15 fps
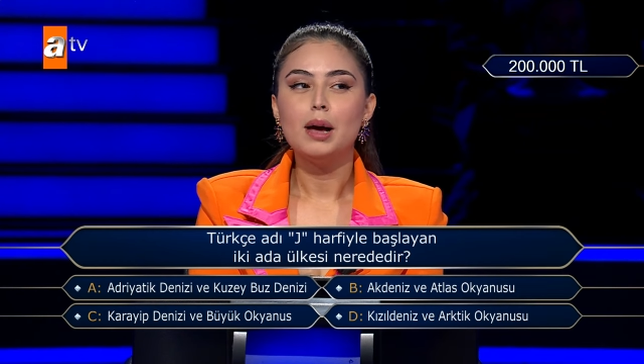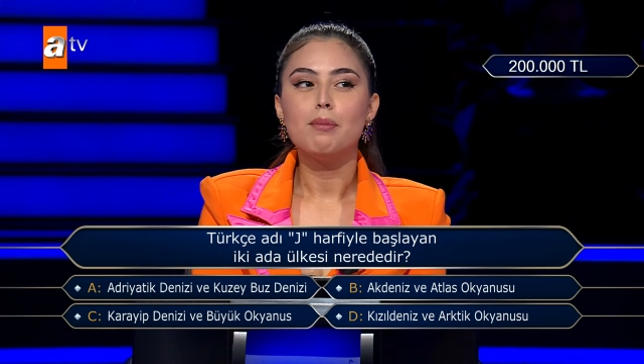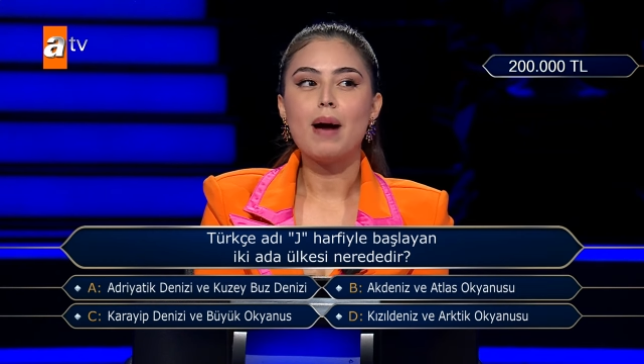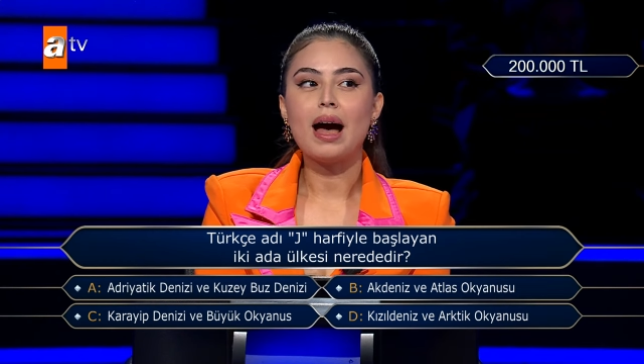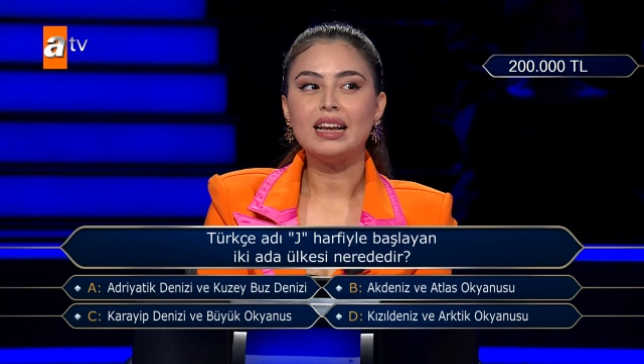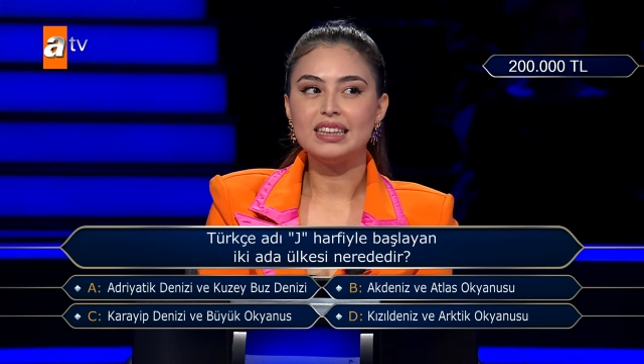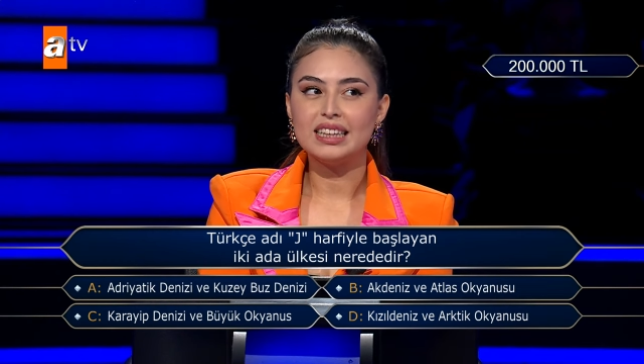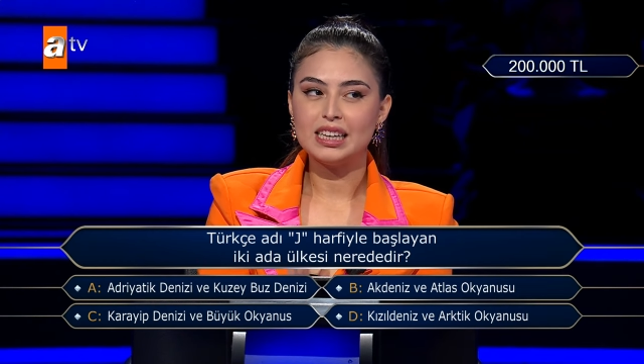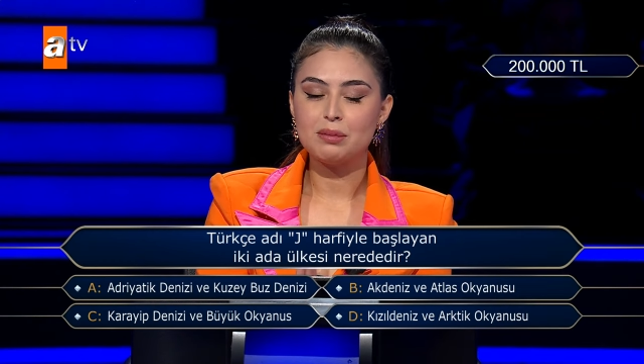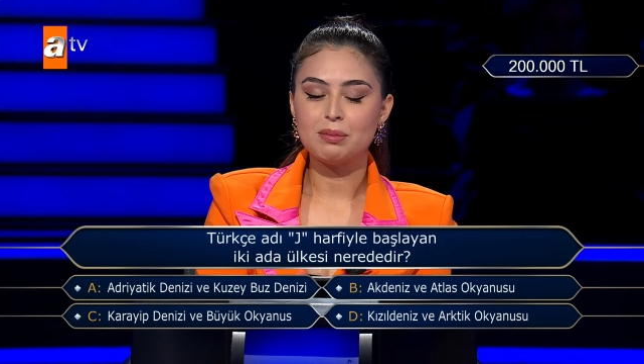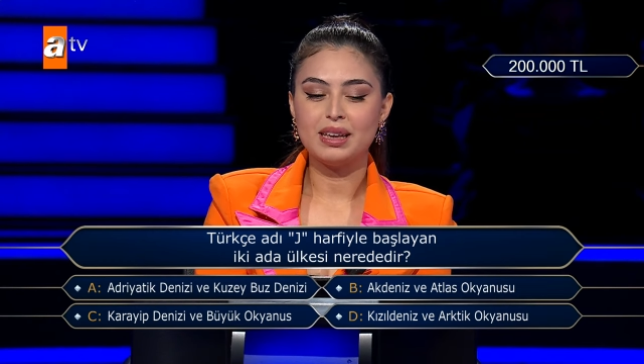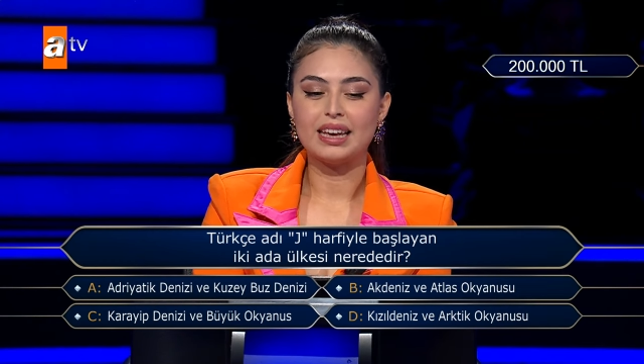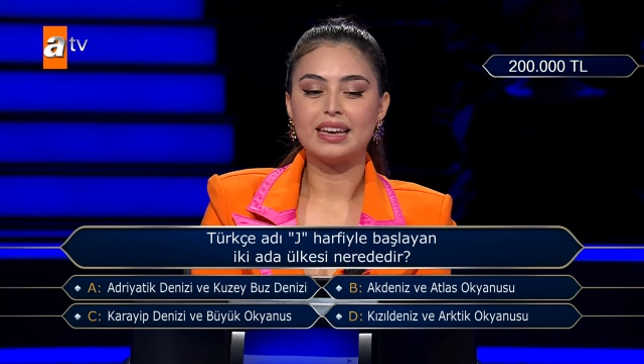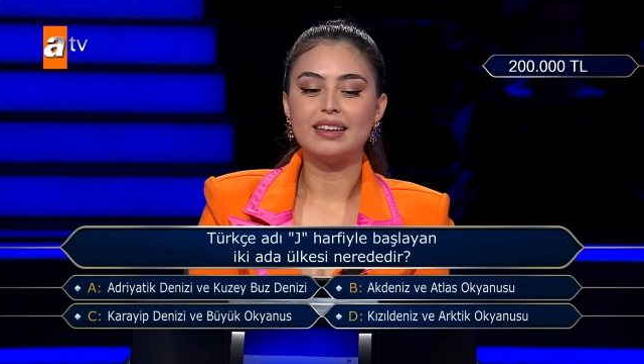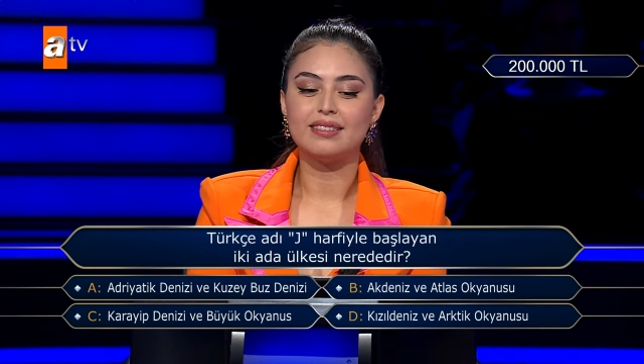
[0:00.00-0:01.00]
Ben diyeyim
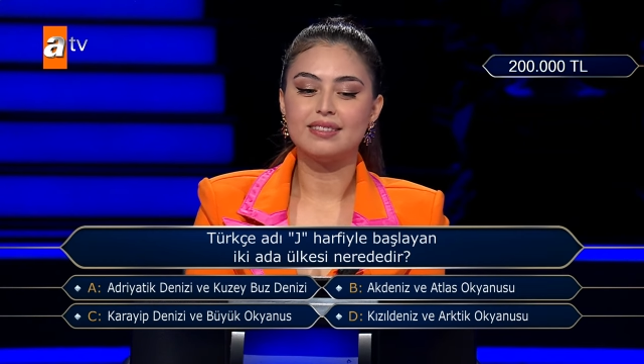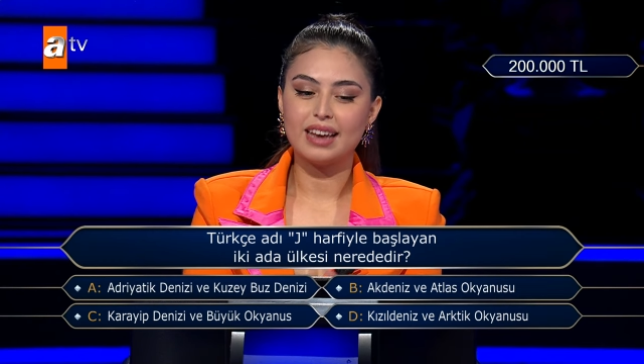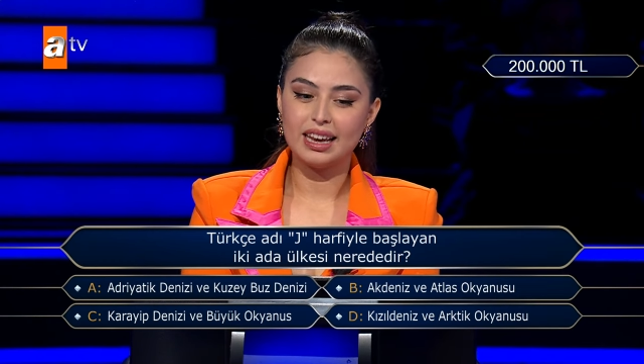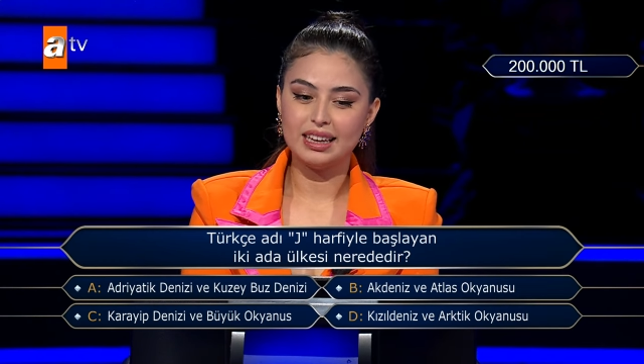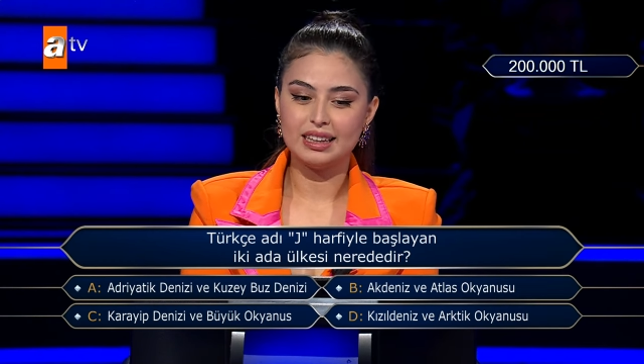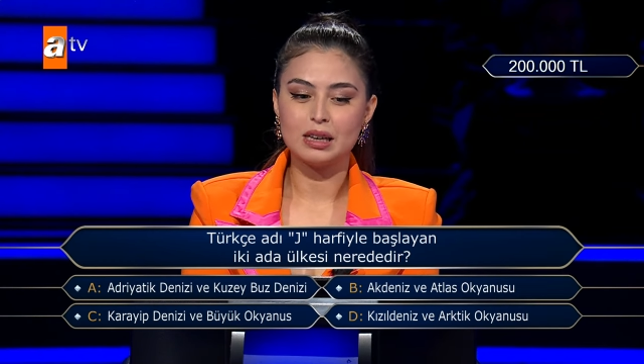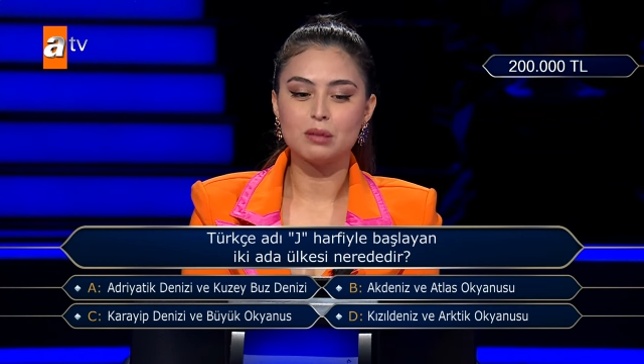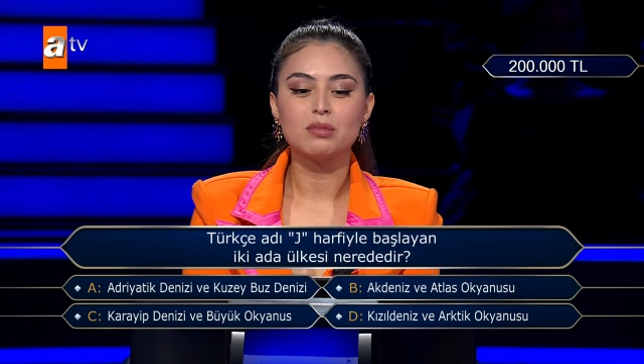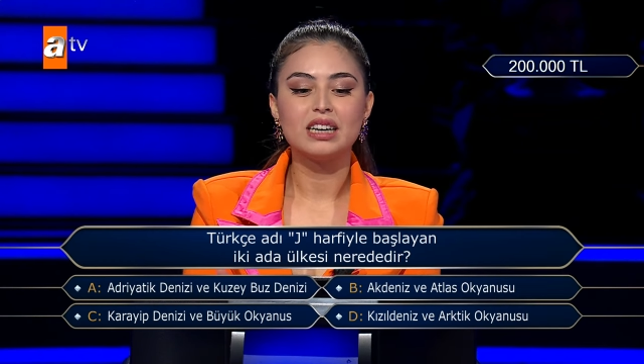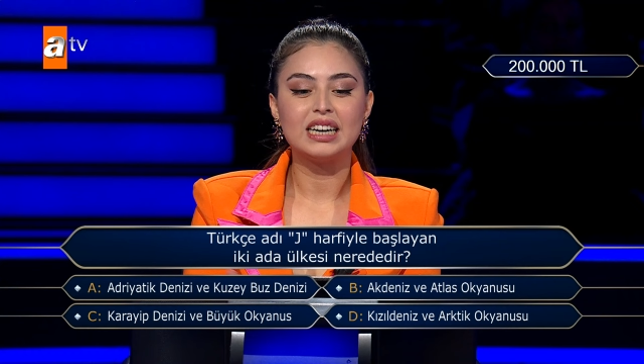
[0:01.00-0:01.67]
ki C diyeyim